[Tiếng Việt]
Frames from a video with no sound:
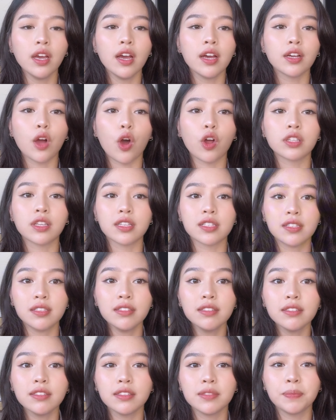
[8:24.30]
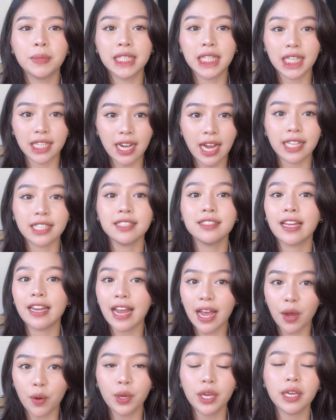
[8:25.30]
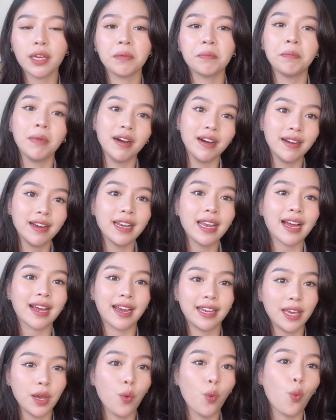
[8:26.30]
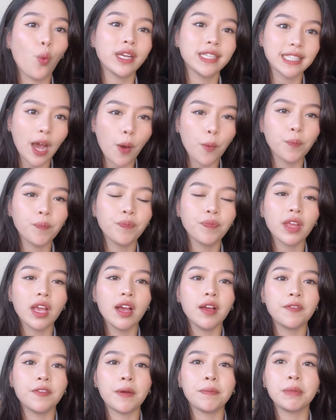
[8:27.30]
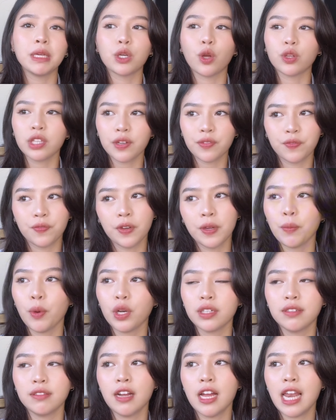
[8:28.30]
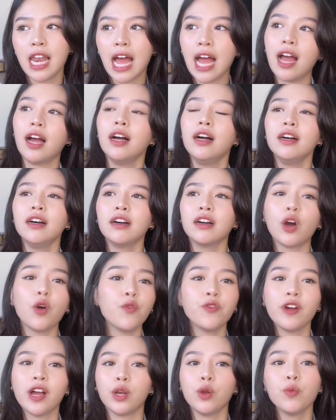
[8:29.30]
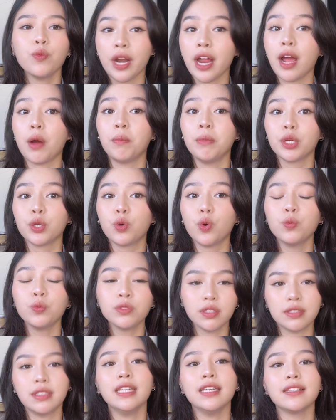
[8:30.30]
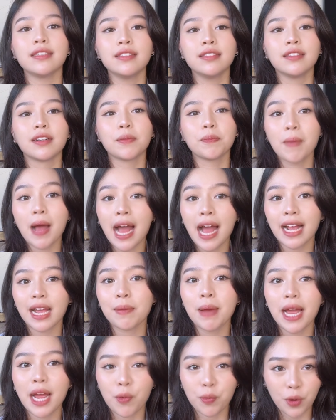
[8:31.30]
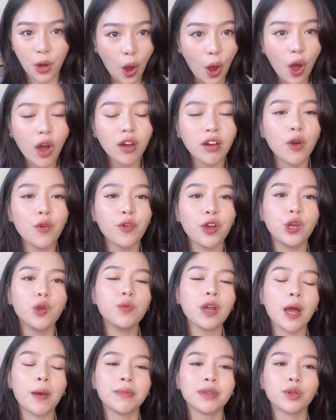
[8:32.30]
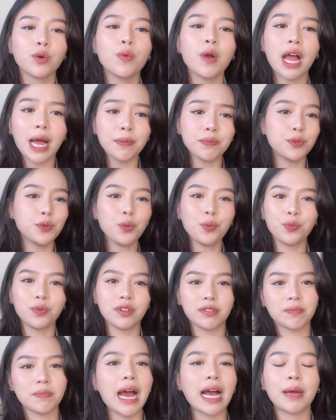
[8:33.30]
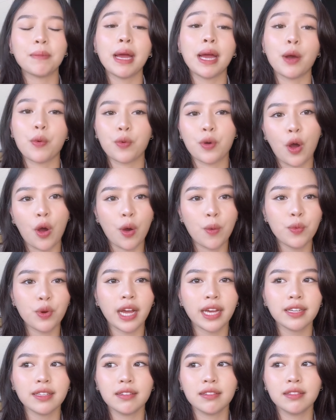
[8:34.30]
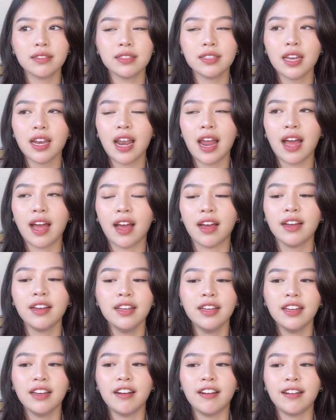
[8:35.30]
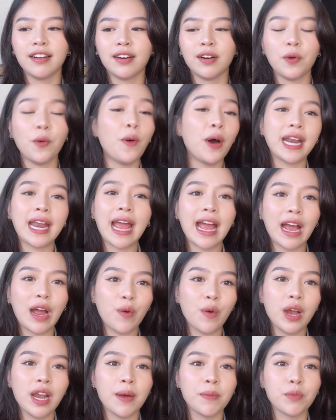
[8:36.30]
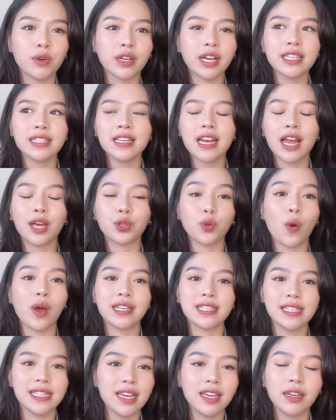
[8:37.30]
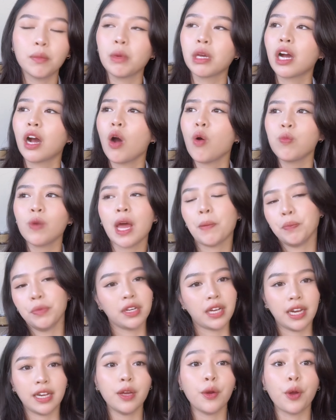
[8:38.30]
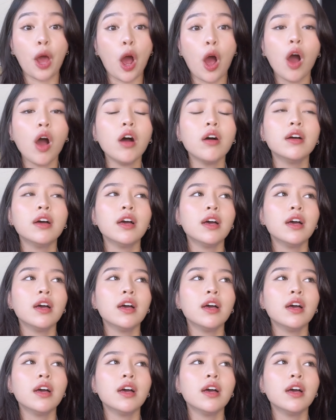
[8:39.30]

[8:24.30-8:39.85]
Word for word: còn thật sự mình thực hành như thế nào ấy mới là cái điều quan trọng và mình nói thật với mọi người là không phải lúc nào mình cũng thực hiện được ba cái bài học đó không phải lúc nào mình cũng áp dụng được ba cái bài học đó một cách rất là uh, hoàn hảo hay là một cách rất là toàn diện mình không làm được cái điều đó